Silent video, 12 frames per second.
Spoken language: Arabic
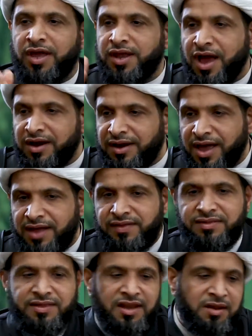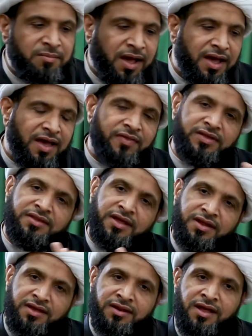يعني أقرأ هذا الدليل مع هذا
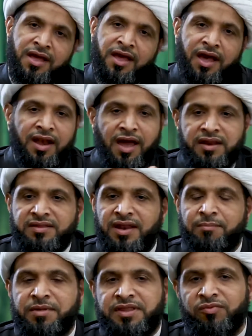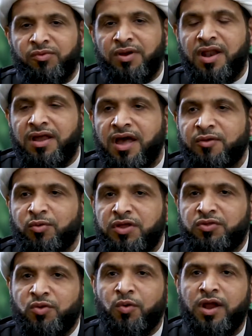الدليل الآن أنت لما تنظر للقانون
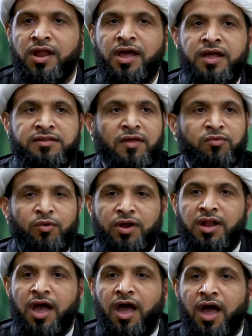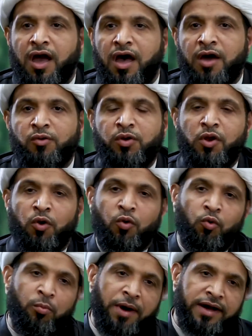الدول تنظر إلى قانون
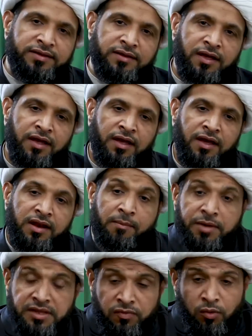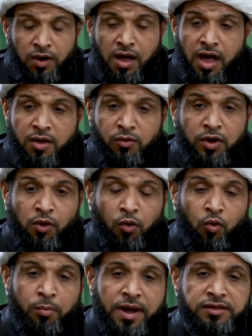العقوبات لما تنظر لقانون
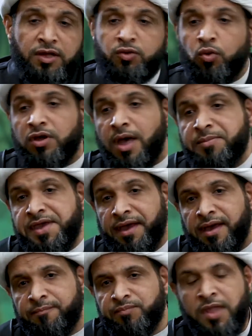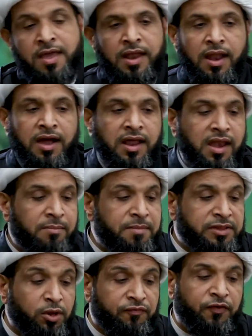العقوبات تقول قبيحة لكن
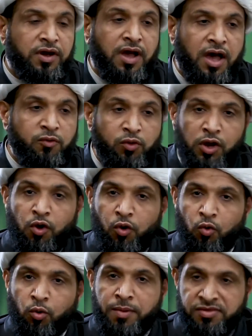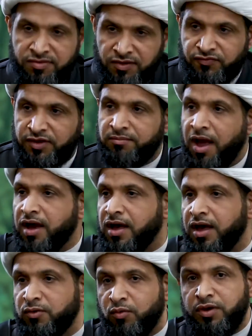لما ترفق قانون العقوبة السجن مع
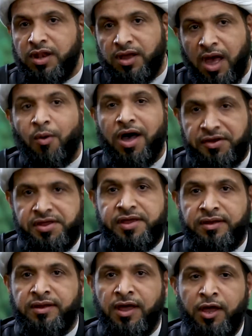قانون القوانين